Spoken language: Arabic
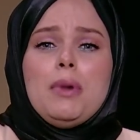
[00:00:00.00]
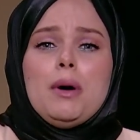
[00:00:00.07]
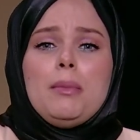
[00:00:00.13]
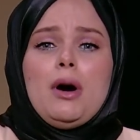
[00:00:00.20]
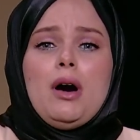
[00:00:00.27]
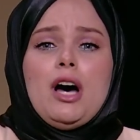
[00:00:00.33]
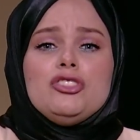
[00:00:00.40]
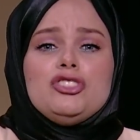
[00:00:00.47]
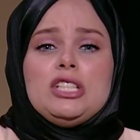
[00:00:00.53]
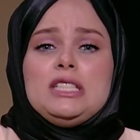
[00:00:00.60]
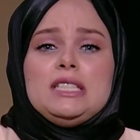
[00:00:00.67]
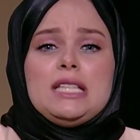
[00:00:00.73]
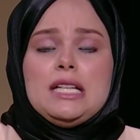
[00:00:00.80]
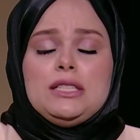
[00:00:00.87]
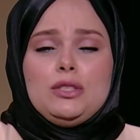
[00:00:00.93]
باباه عشان
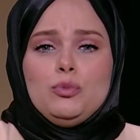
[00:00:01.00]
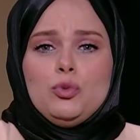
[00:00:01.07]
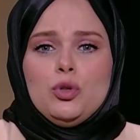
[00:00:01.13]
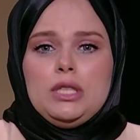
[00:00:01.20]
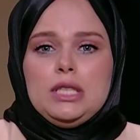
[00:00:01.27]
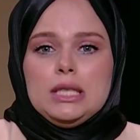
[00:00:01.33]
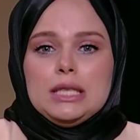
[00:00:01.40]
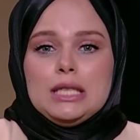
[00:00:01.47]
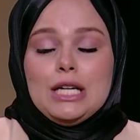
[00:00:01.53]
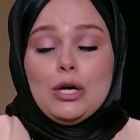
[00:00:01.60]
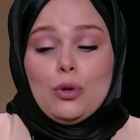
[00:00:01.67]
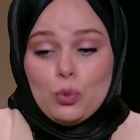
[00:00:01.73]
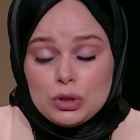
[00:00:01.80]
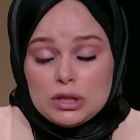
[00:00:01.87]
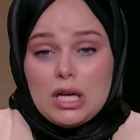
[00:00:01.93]
يتقدموا لي
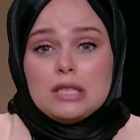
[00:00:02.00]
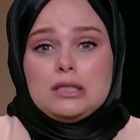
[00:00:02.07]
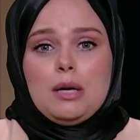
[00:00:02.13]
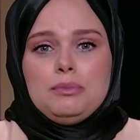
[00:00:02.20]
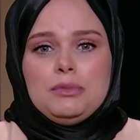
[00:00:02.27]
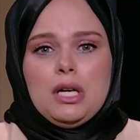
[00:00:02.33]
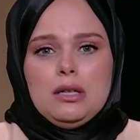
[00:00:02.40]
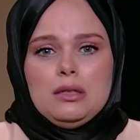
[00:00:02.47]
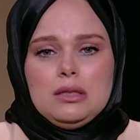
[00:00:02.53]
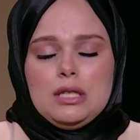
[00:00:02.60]
واتخطبنا